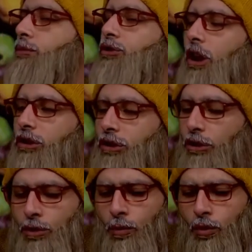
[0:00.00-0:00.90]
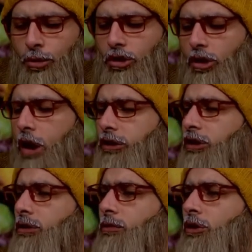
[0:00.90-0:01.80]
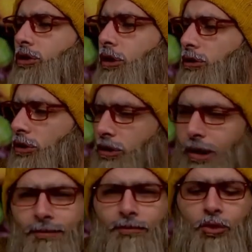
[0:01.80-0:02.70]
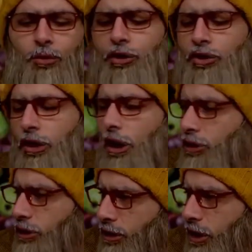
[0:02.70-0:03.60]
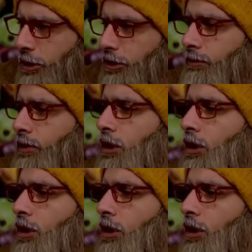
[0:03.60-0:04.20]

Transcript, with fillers: بوتاسيوم وبتحسن من ضغط الدم ومن صحة الجسم